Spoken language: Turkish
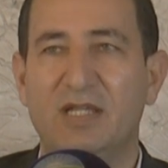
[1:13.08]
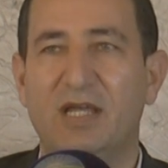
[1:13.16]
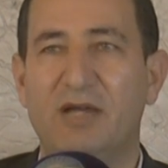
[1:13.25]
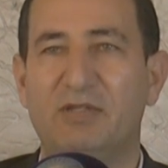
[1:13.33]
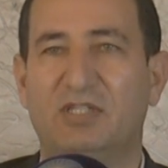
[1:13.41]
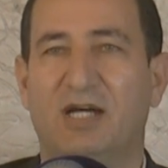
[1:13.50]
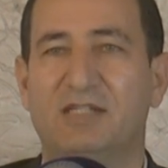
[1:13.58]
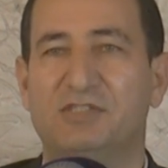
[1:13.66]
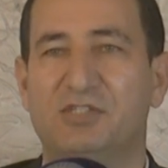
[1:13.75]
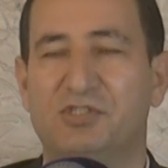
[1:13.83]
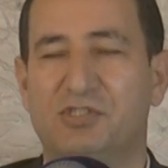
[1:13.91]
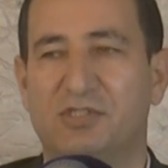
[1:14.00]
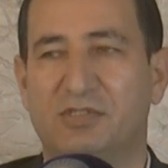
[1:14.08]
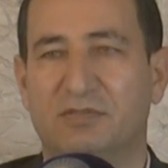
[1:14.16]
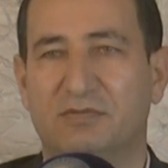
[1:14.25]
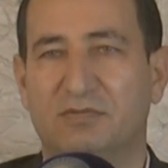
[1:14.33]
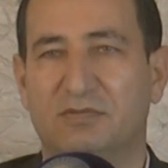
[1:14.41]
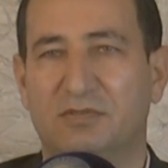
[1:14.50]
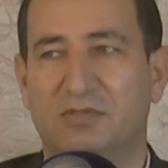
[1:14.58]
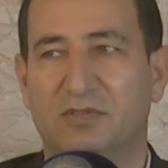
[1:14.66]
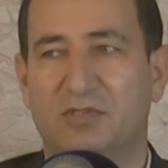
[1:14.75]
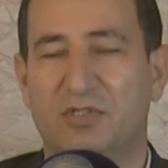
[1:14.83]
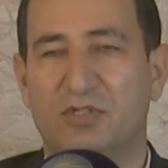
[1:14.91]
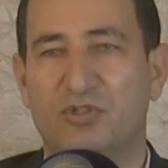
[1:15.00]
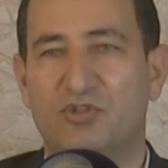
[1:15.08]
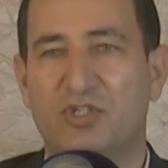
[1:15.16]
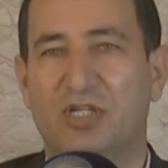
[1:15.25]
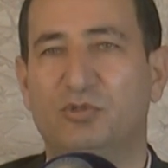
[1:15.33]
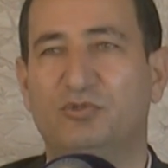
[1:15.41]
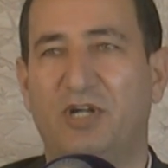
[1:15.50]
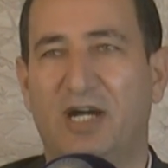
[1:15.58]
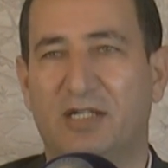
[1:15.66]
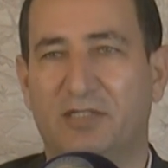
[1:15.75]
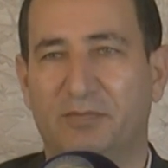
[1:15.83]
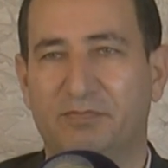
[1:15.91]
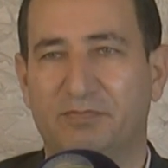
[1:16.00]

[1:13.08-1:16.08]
Evet aziz Şanlıurfa halkı,